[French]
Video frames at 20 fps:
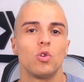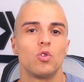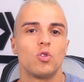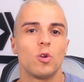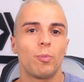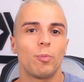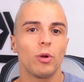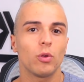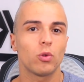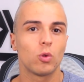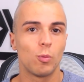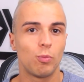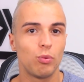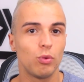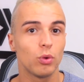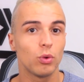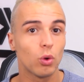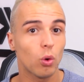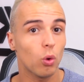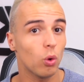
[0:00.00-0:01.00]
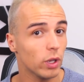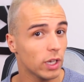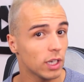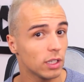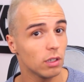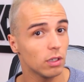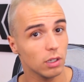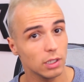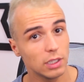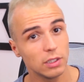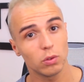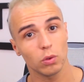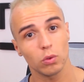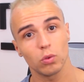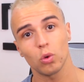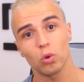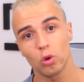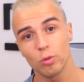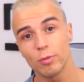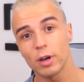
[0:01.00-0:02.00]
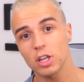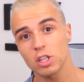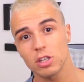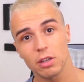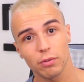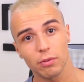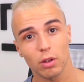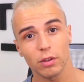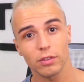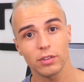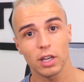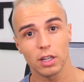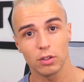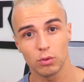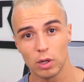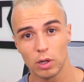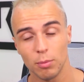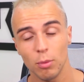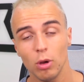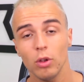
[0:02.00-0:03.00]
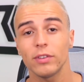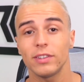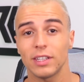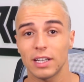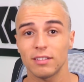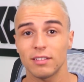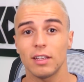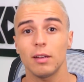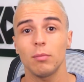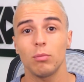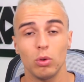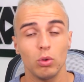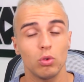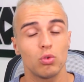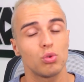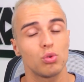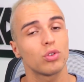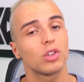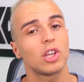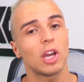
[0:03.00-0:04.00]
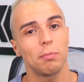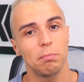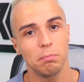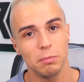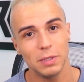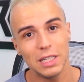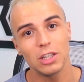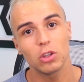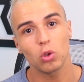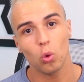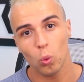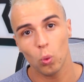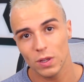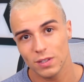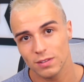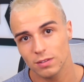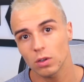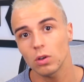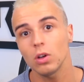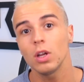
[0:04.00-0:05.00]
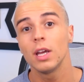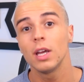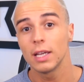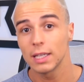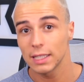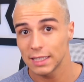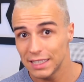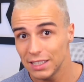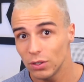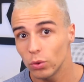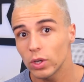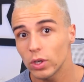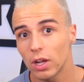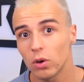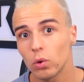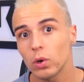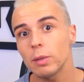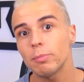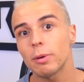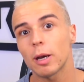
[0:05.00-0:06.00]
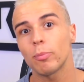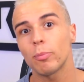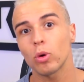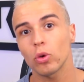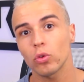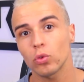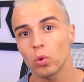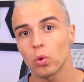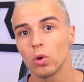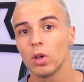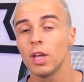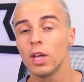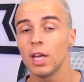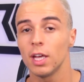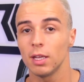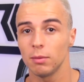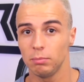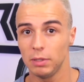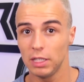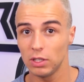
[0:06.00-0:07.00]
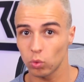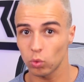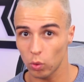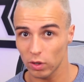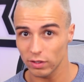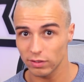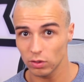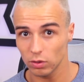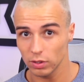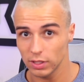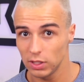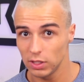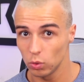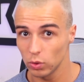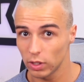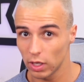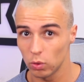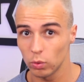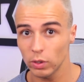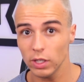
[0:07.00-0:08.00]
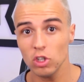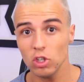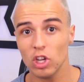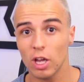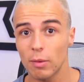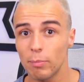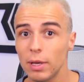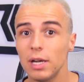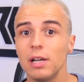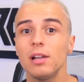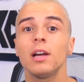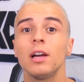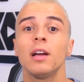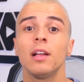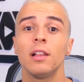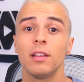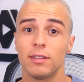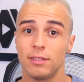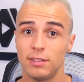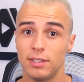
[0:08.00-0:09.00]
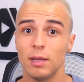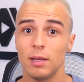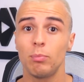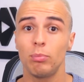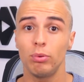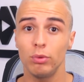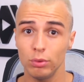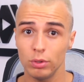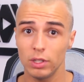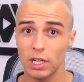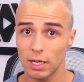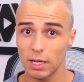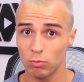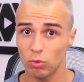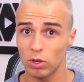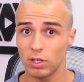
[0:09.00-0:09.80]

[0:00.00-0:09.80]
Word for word: Je pense aux plus gros gainers qui sont sur le marché français actuellement. Certains montent jusqu'à 1300 kcal par portion. 1300 kilocalories, je rappelle, c'est plus de la